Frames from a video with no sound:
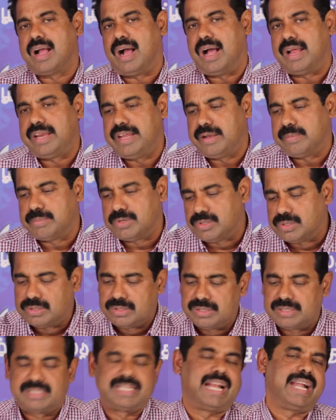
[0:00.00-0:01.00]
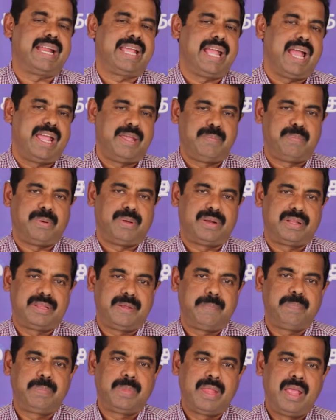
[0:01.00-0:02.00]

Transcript: காரியமும் தடையாகி போயிடுது